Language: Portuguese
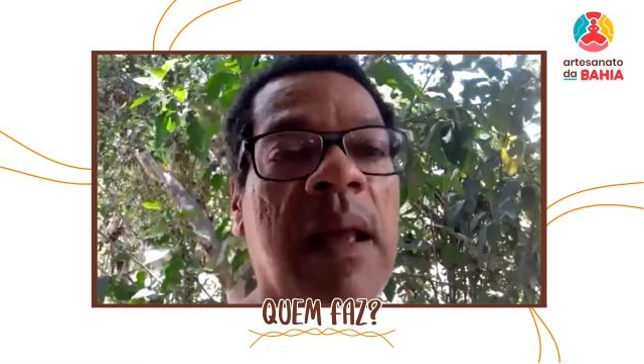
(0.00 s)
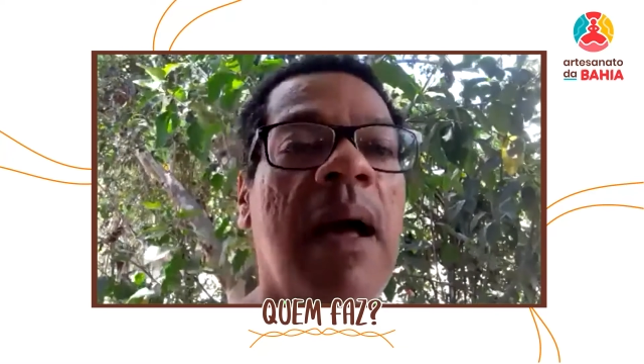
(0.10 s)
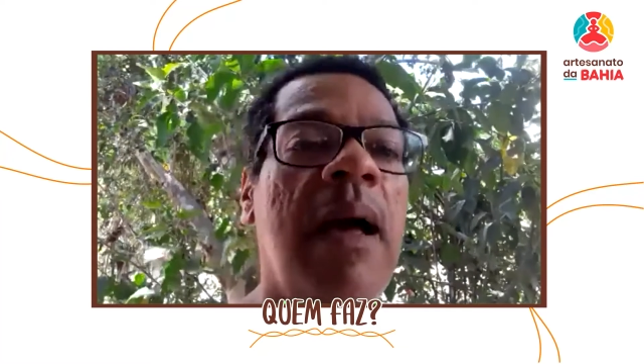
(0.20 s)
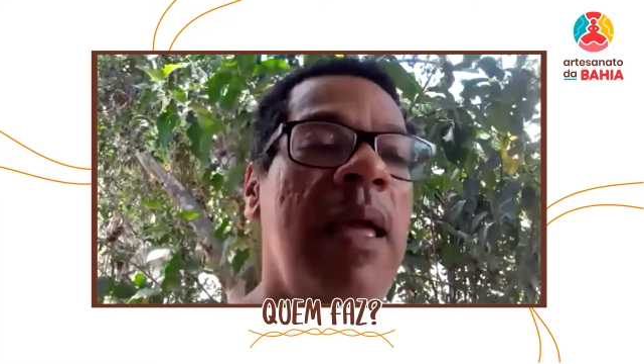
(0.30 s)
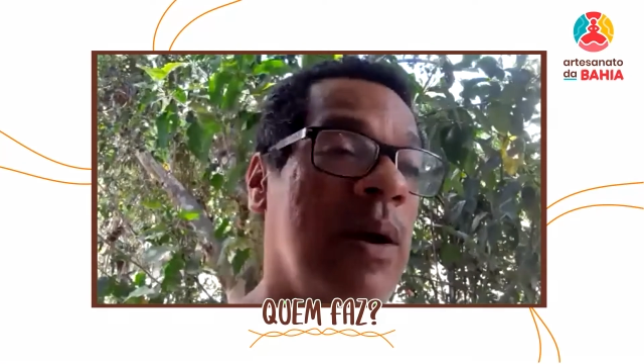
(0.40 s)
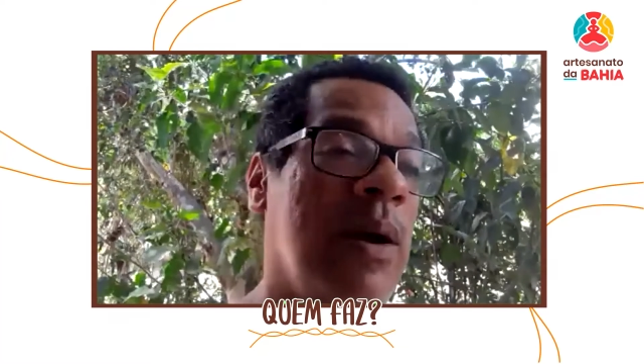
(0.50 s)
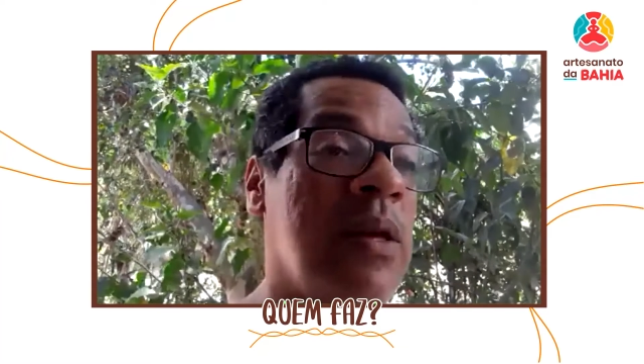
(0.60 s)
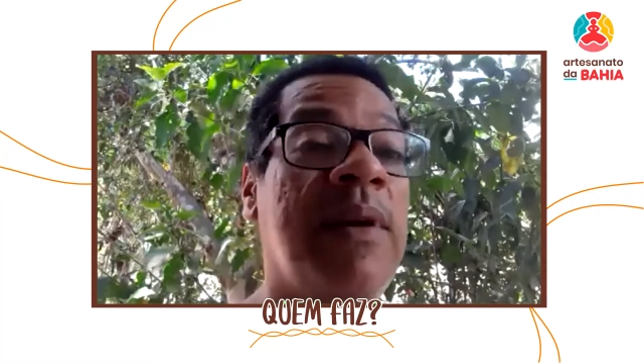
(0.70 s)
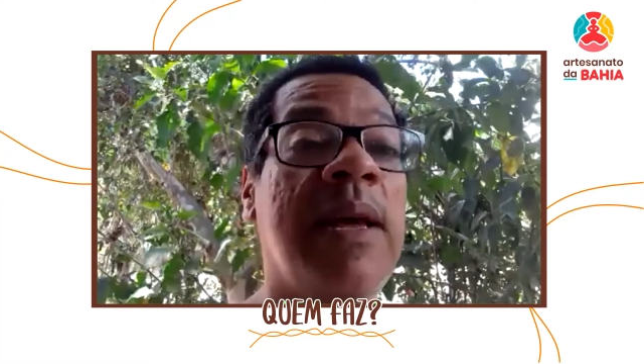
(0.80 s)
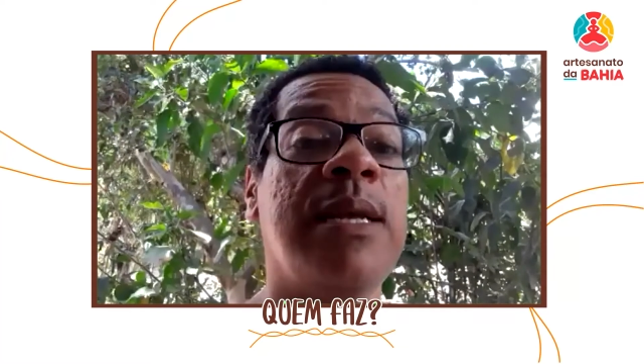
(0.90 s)
Eu achava que
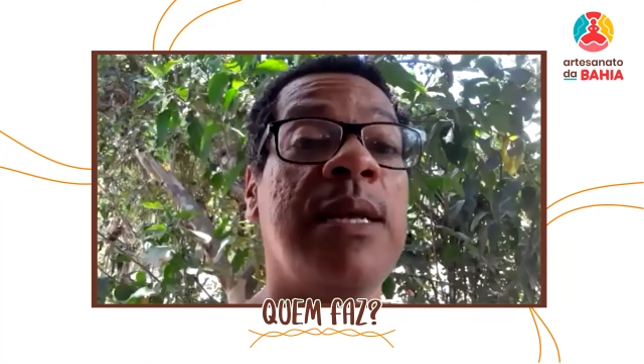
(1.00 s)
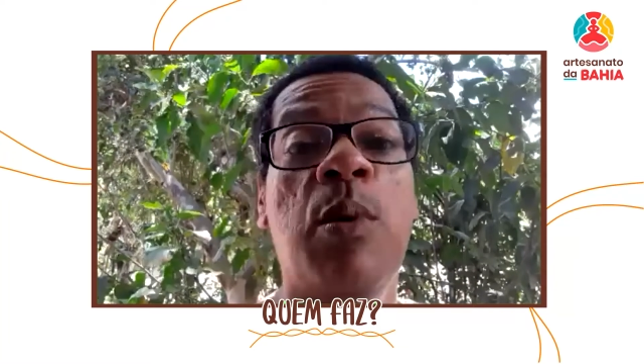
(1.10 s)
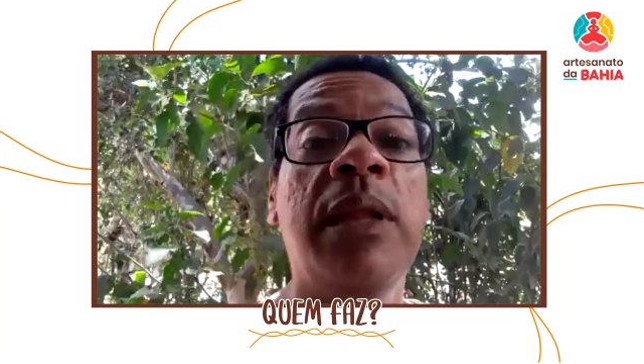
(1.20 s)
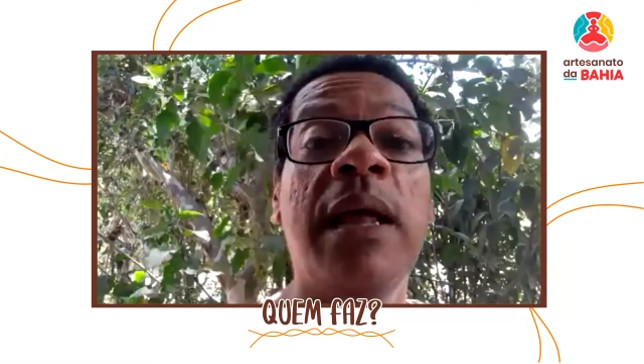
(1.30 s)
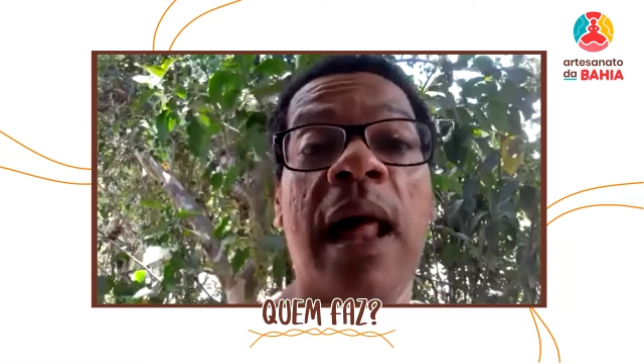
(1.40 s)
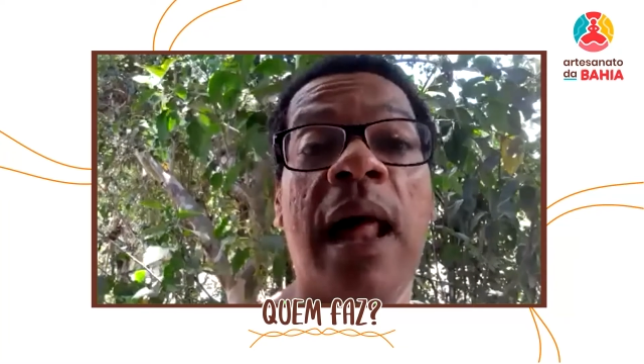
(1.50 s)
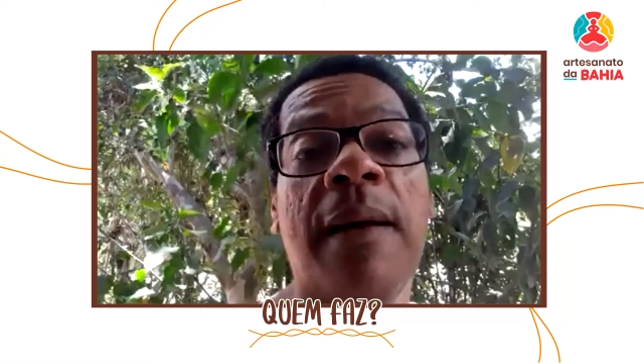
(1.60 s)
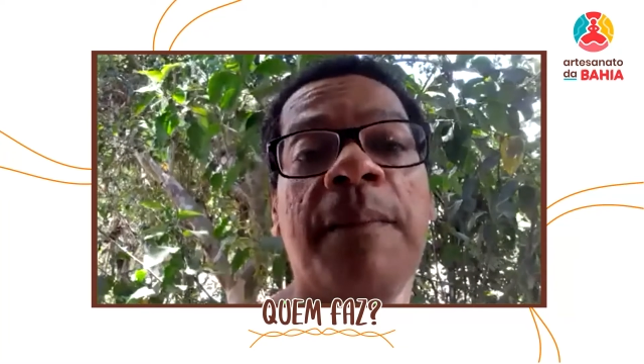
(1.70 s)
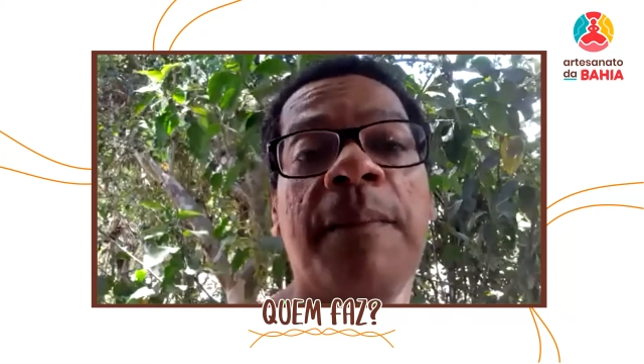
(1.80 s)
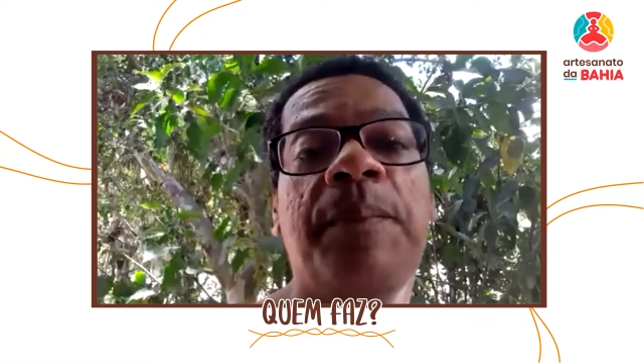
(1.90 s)
era só modelar.
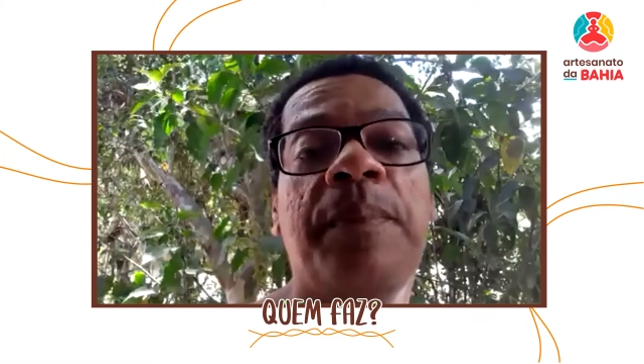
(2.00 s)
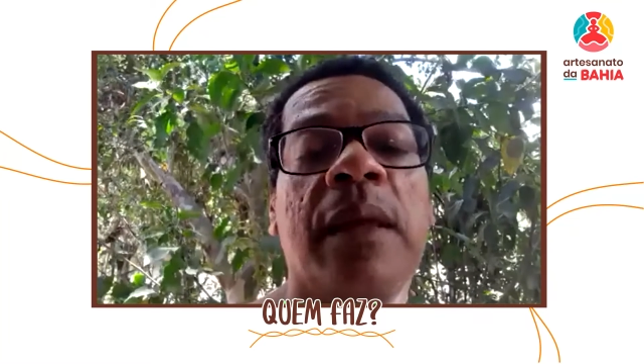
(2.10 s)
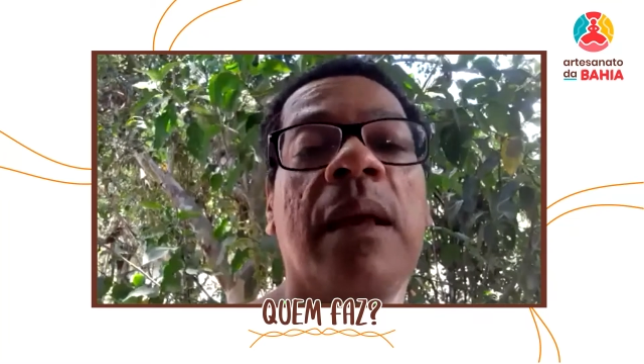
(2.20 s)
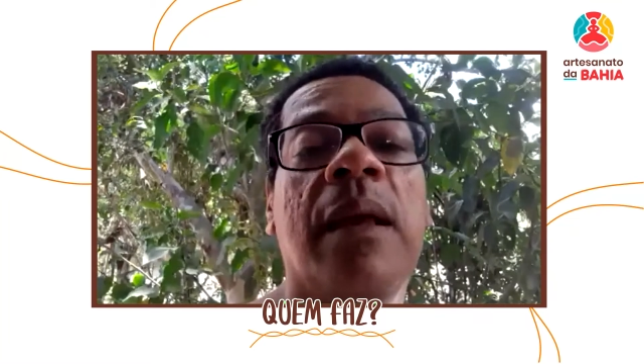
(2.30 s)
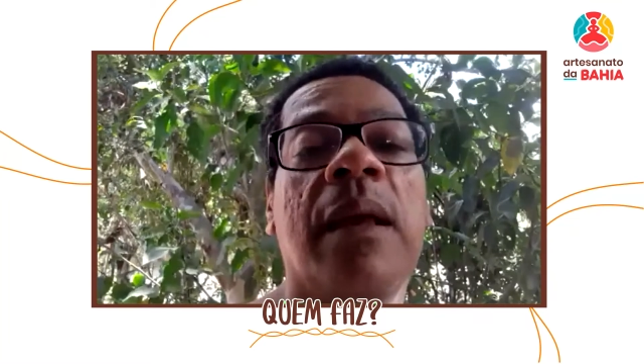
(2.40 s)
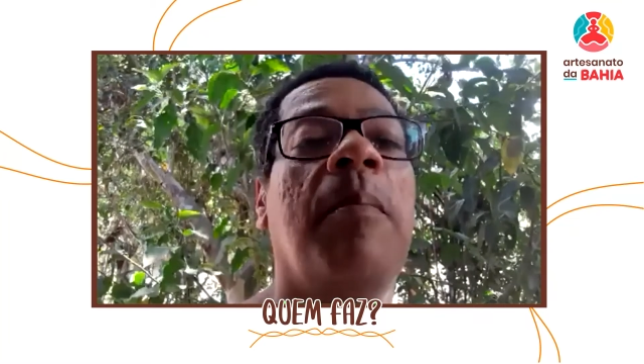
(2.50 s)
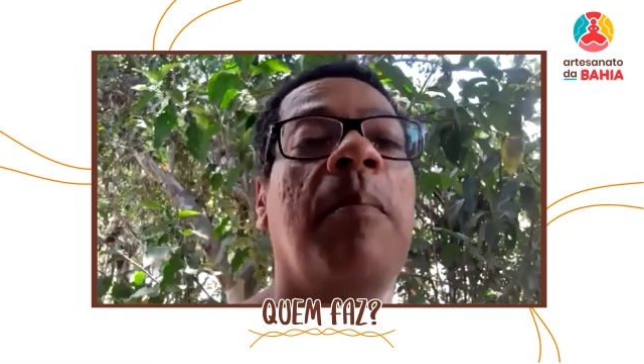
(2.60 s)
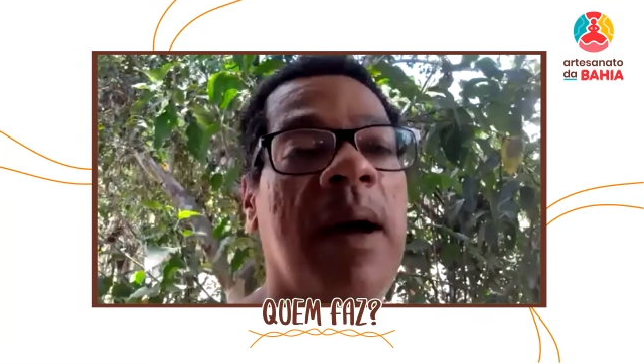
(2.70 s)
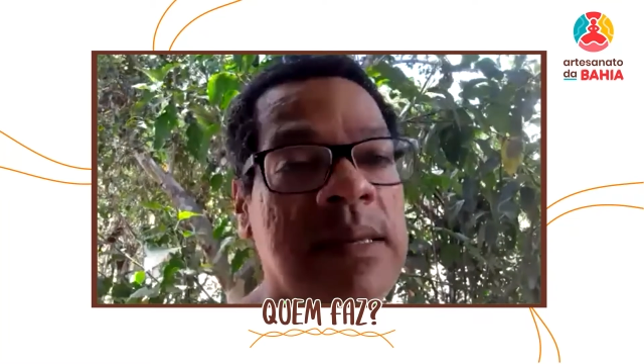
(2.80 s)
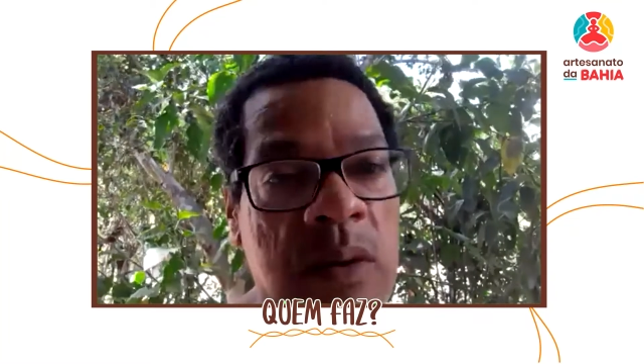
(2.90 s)
Mas
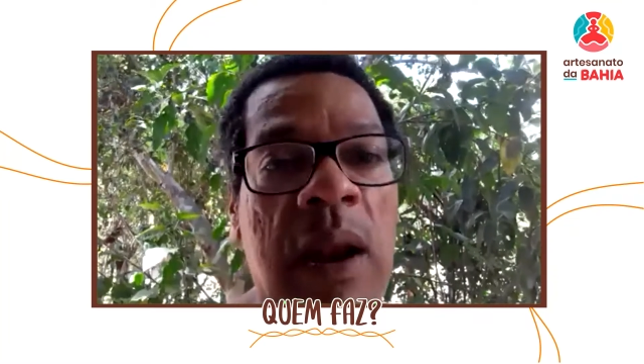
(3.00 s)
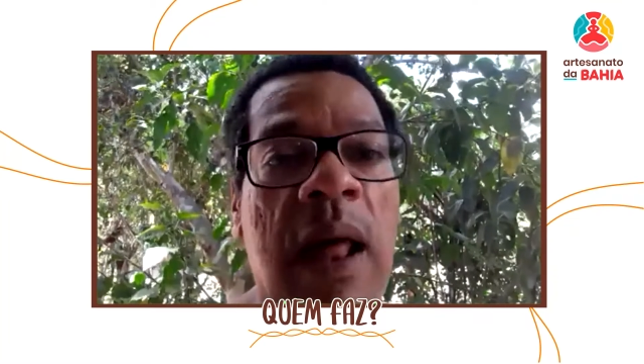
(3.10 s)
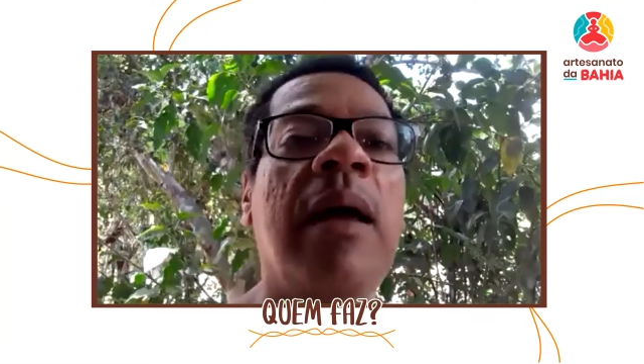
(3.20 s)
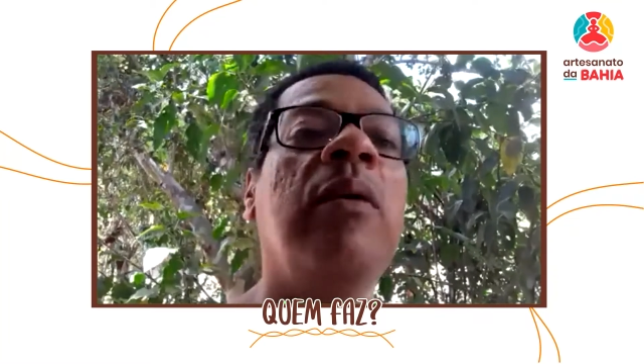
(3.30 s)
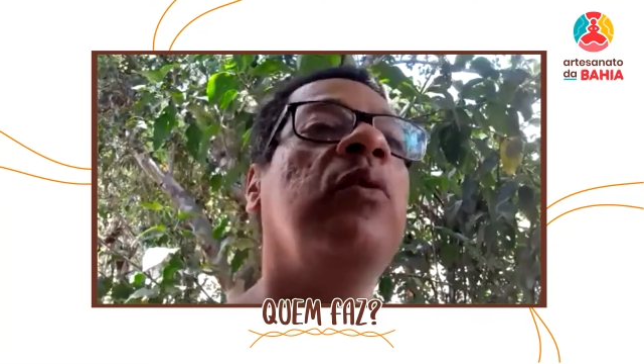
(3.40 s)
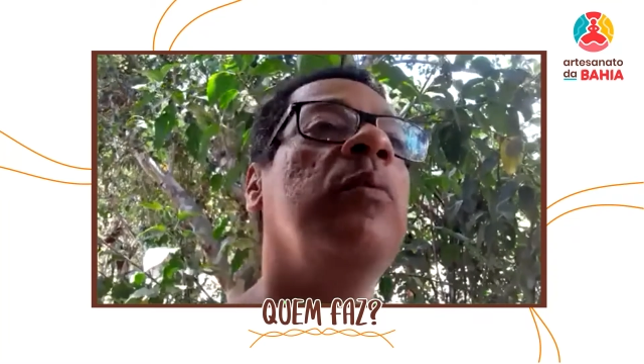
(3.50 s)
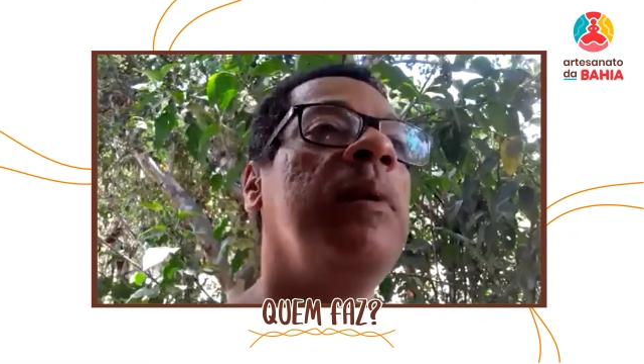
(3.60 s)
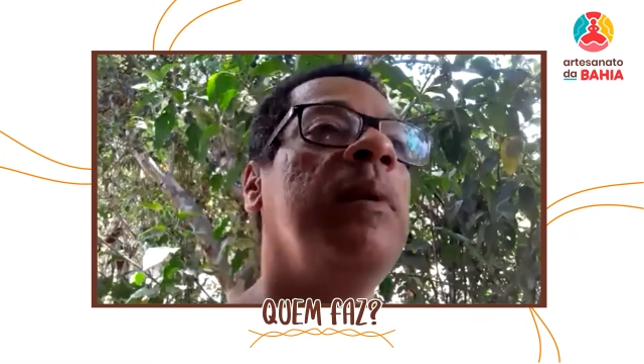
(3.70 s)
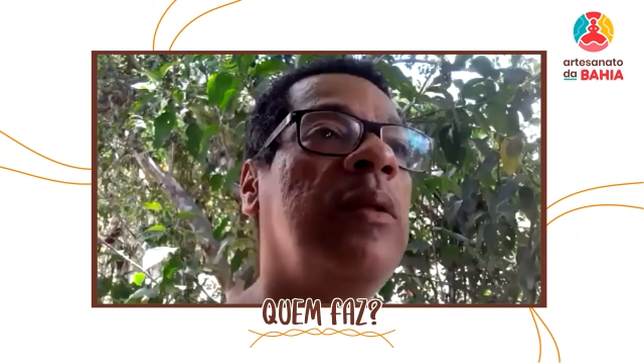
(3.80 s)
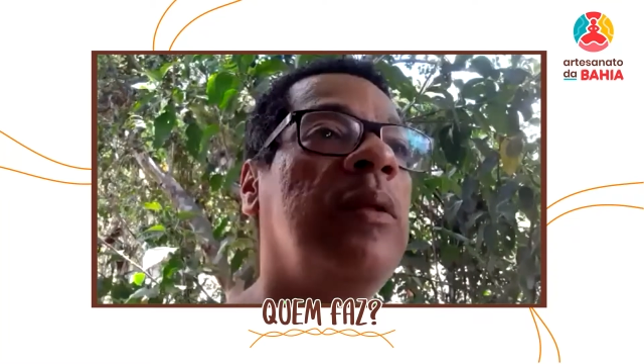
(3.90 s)
não, lá eu tomei todo